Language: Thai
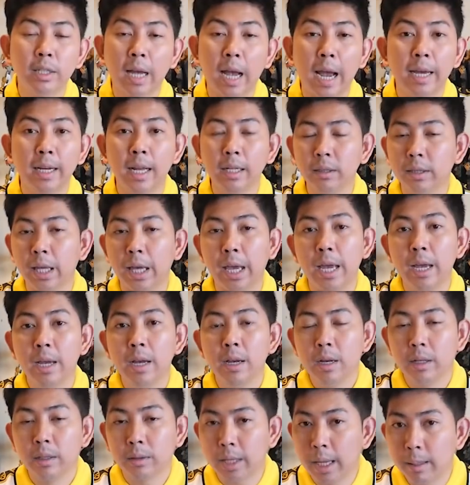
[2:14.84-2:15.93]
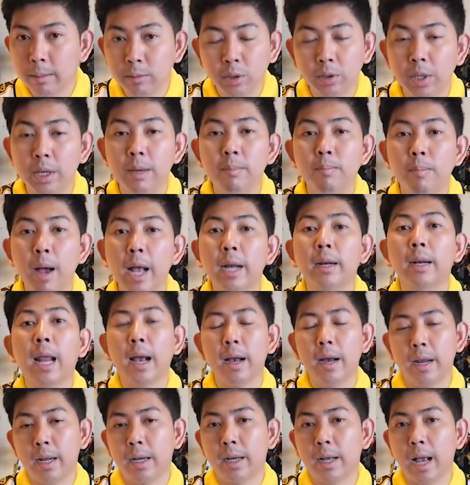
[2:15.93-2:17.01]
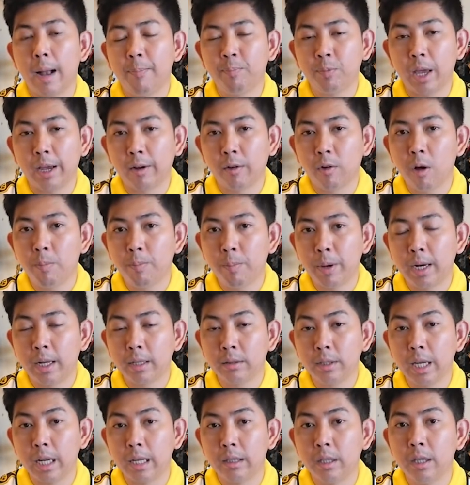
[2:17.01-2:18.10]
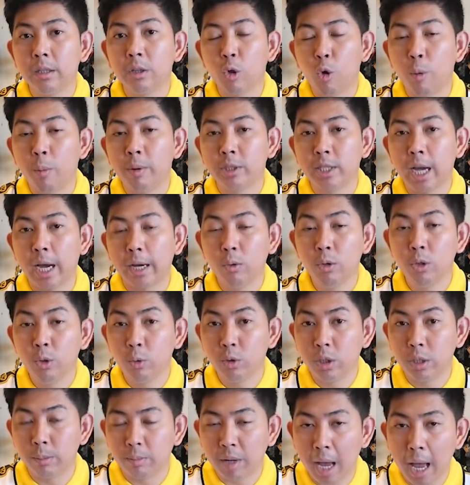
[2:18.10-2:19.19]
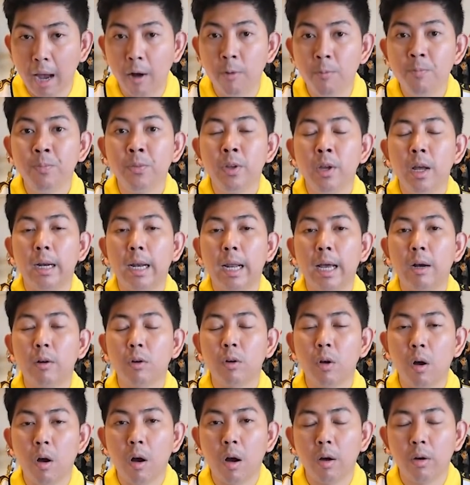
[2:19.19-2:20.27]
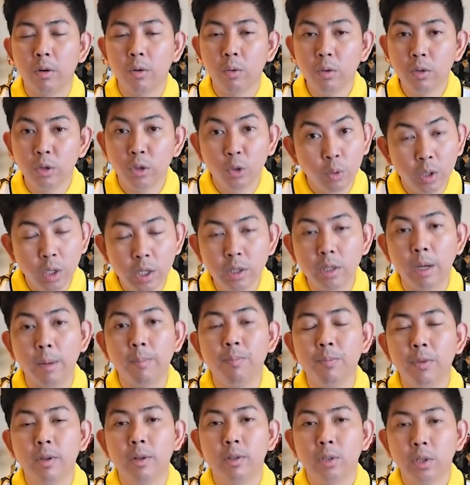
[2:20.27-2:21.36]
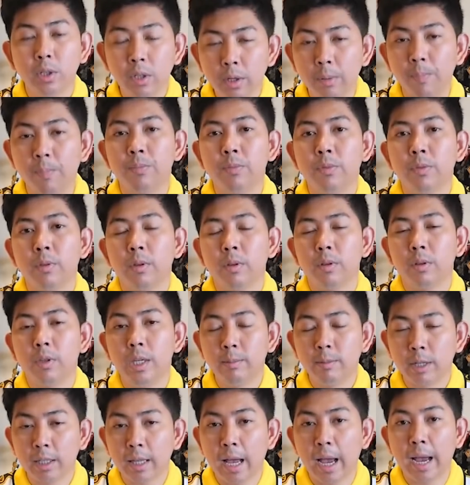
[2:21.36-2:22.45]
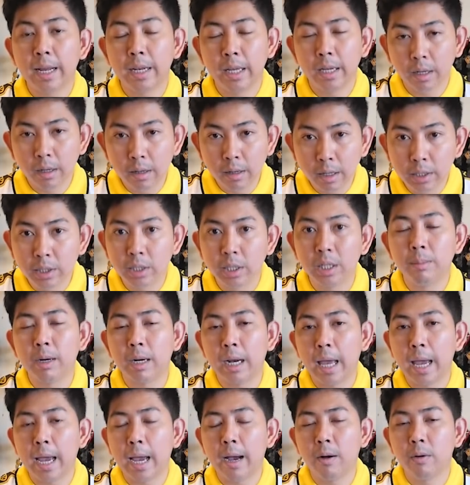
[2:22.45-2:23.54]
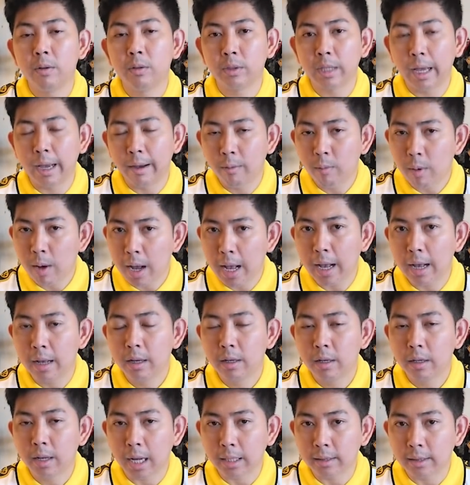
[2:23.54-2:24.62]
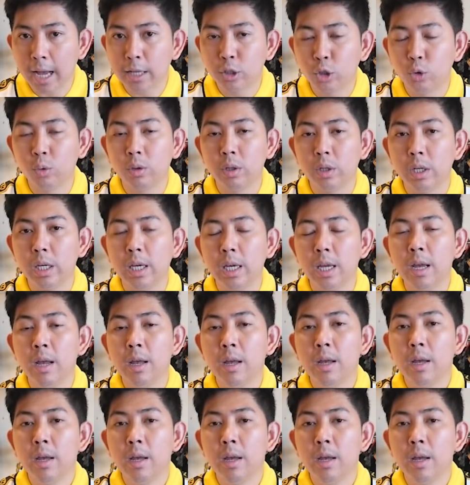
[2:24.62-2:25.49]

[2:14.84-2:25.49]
ได้ใช้นักเตะเต็มสตรีมมากนักนะครับแต่ก็เป็นนักเตะที่โตมาจากรุ่น U19 แล้วก็รุ่น U20 ซึ่งทีมชาติไทยเนี่ยเคยเจอมาแล้ว แต่ว่ากาตาชุดนี้